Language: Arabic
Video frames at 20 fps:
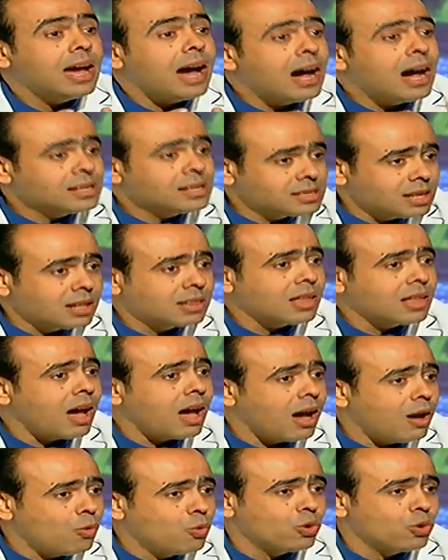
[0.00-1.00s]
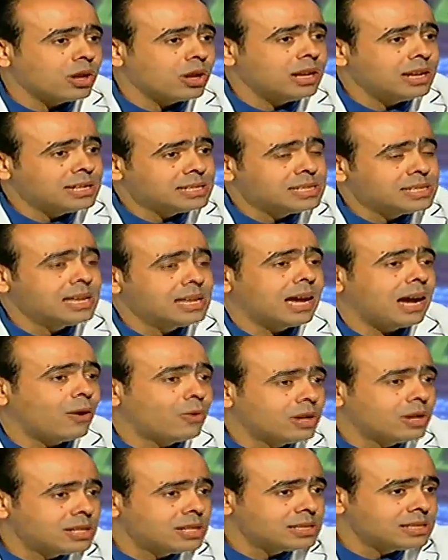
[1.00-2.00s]
حصل تحور لنسيج
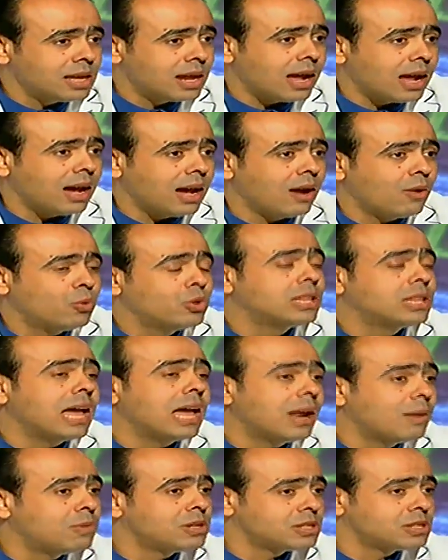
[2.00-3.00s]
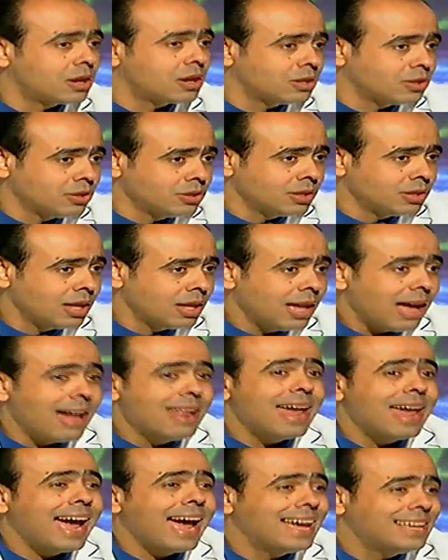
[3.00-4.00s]
حوالين الزرع واتقلب لسرطان
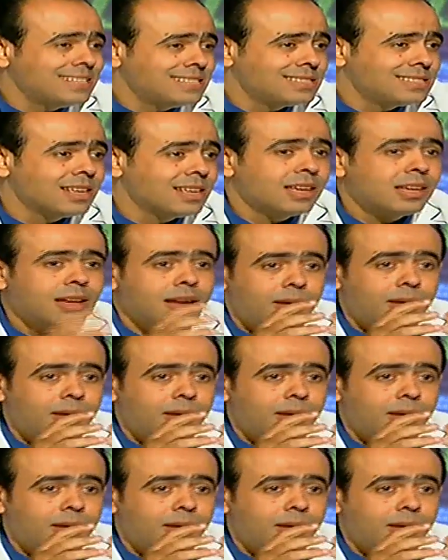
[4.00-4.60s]
انا عايز